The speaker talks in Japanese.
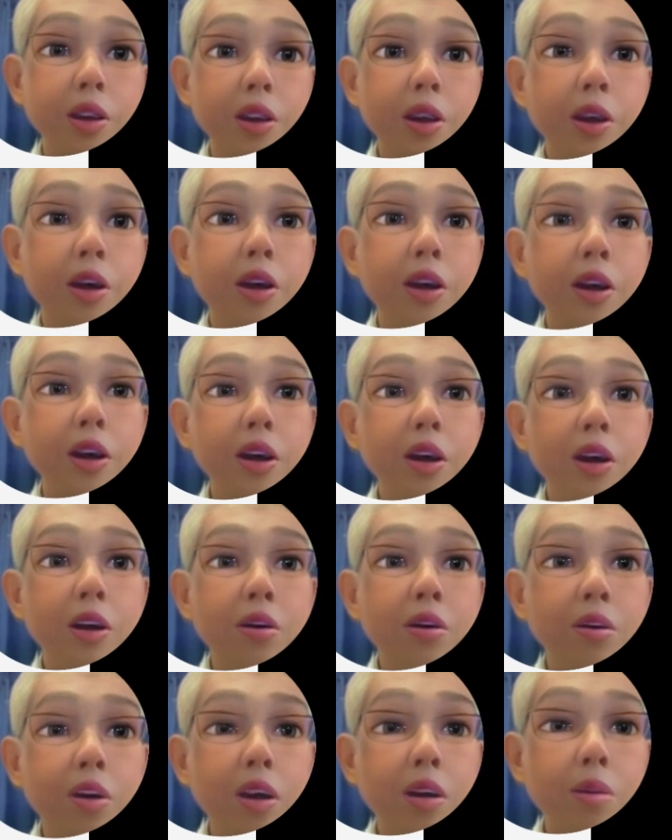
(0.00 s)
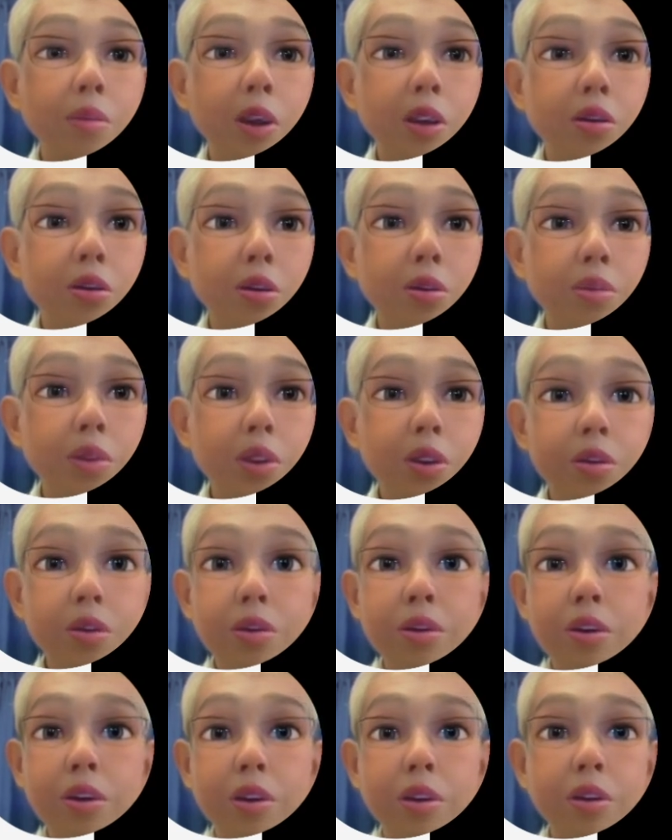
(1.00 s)
で、これが
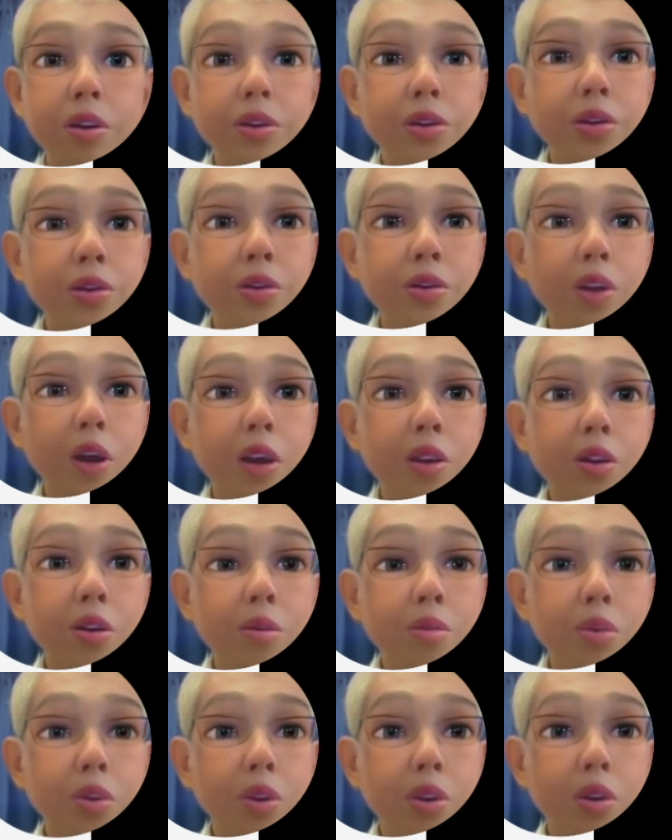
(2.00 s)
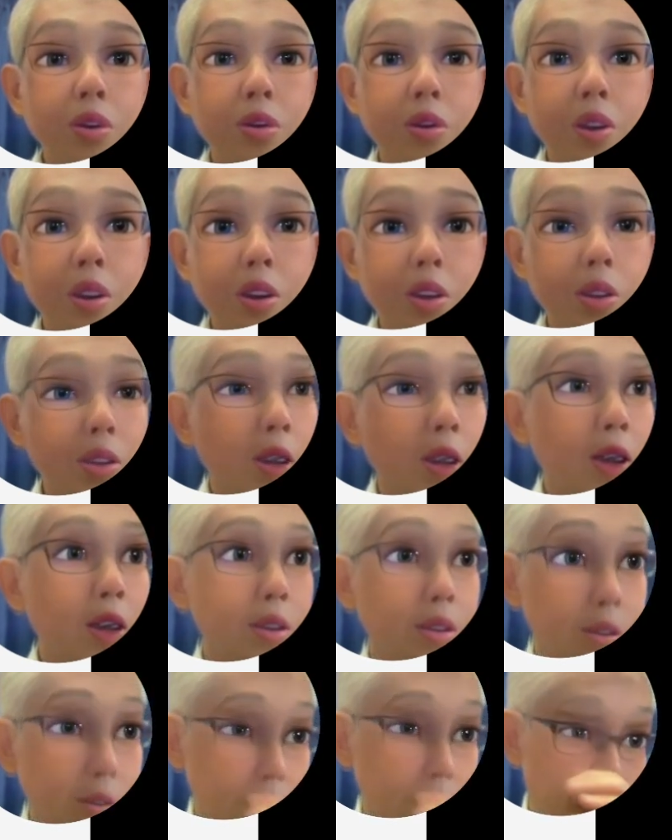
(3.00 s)
マイクロビットの従来の
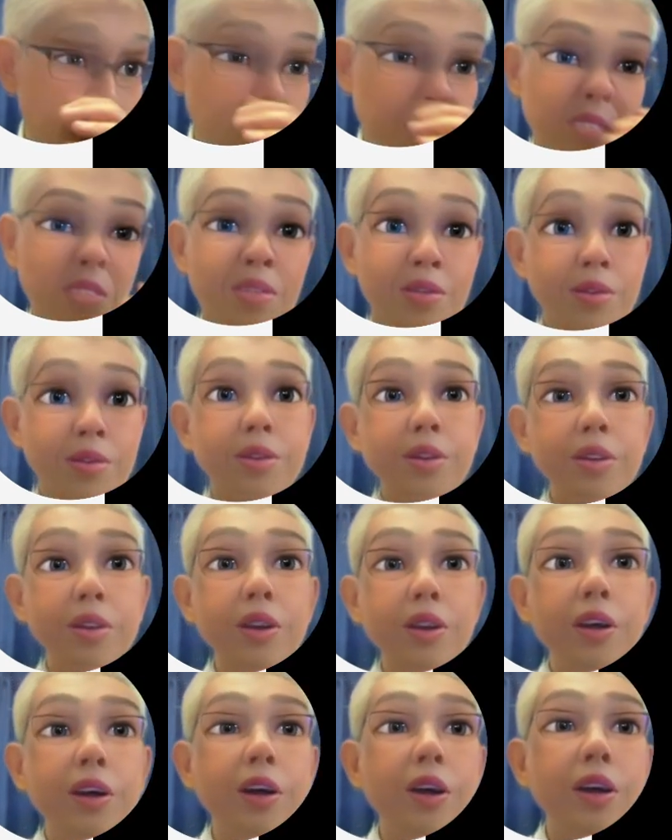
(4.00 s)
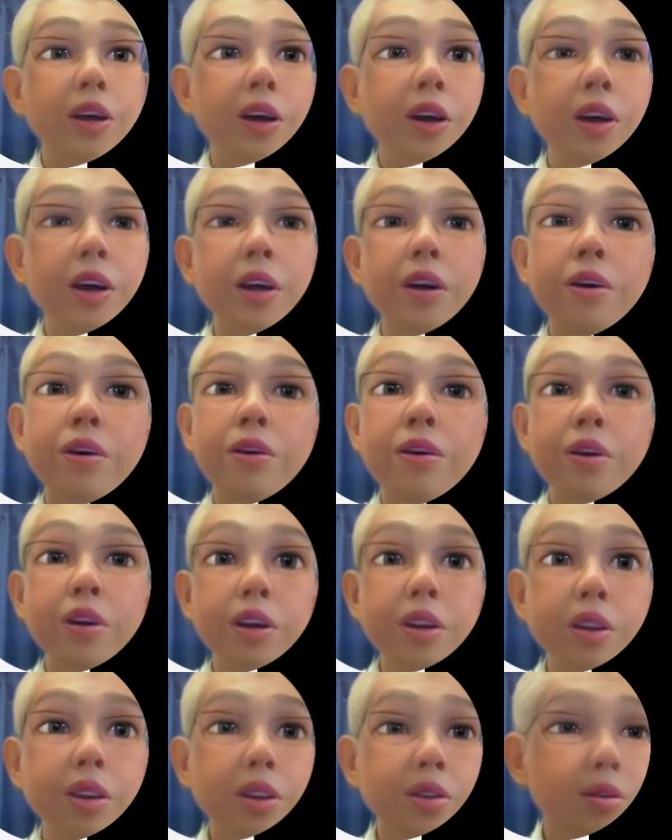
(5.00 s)
ブロックエディターです。で、えー、こ
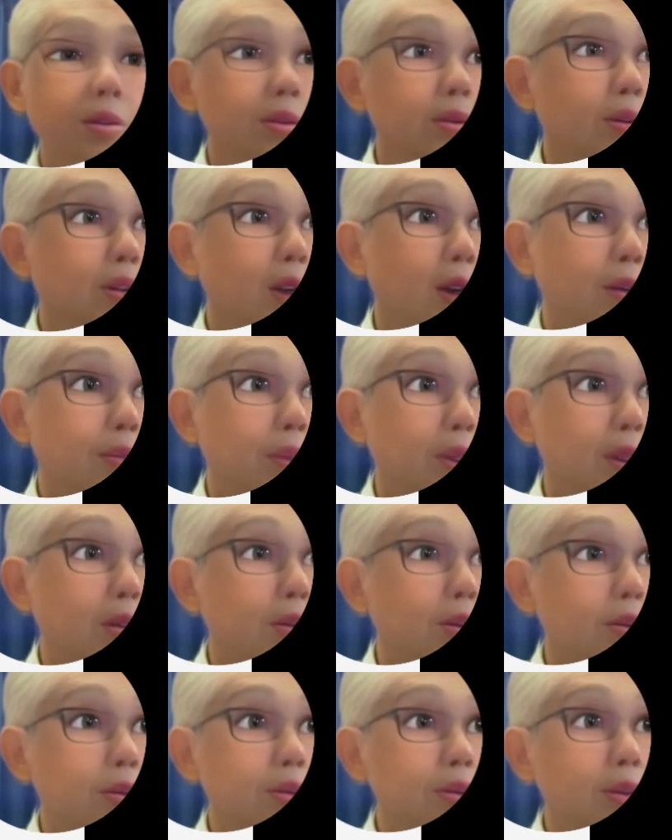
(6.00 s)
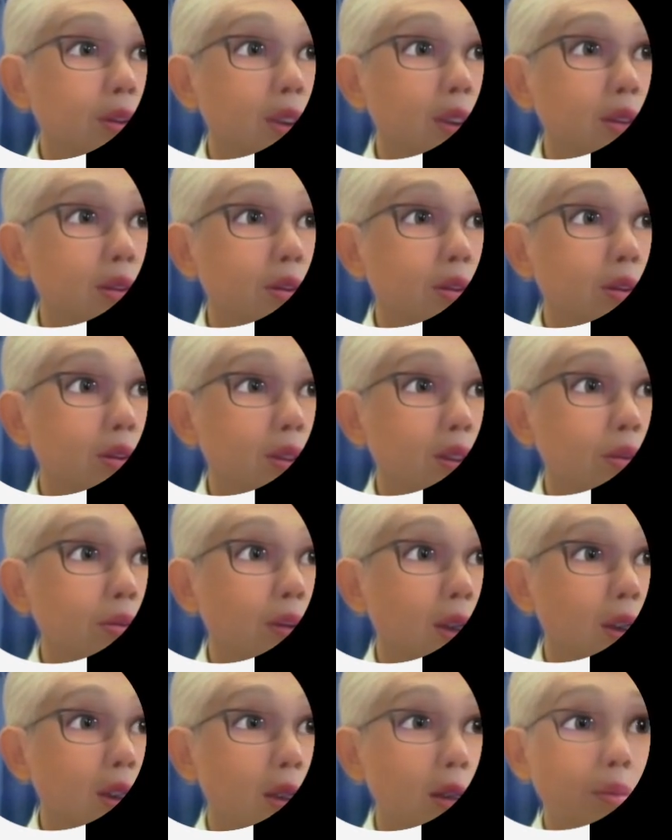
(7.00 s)
れでちょっと画面を2つに
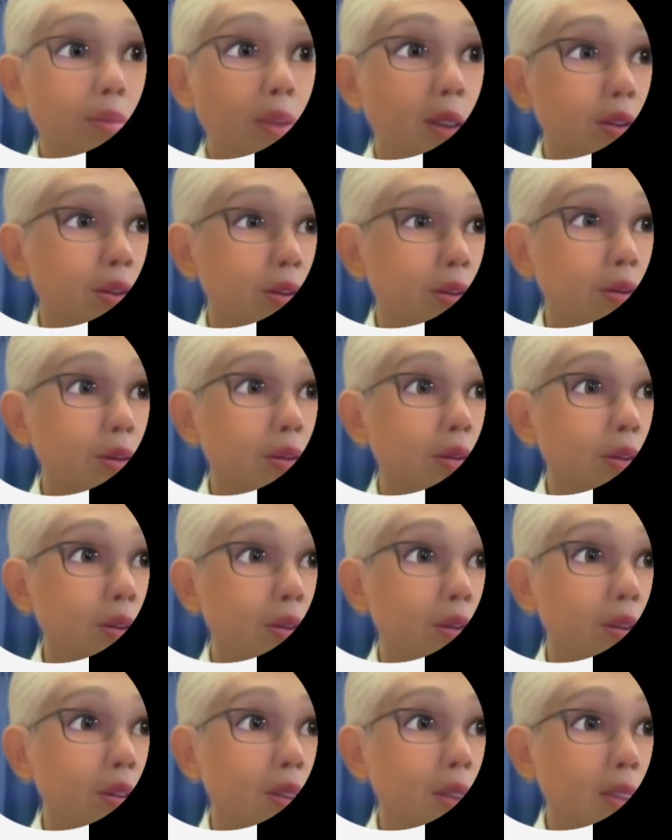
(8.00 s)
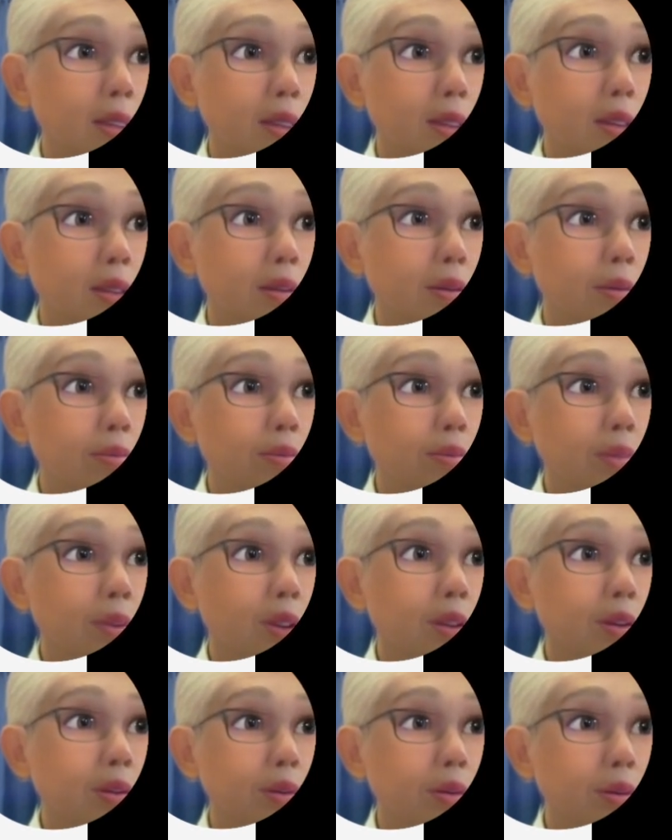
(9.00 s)
分けます。
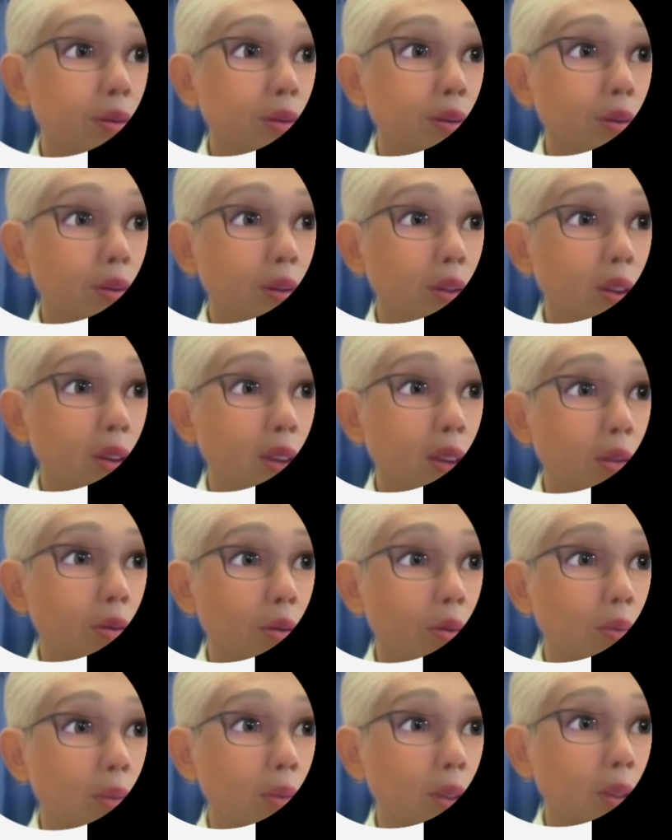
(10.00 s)
まず、ちょっと一旦止め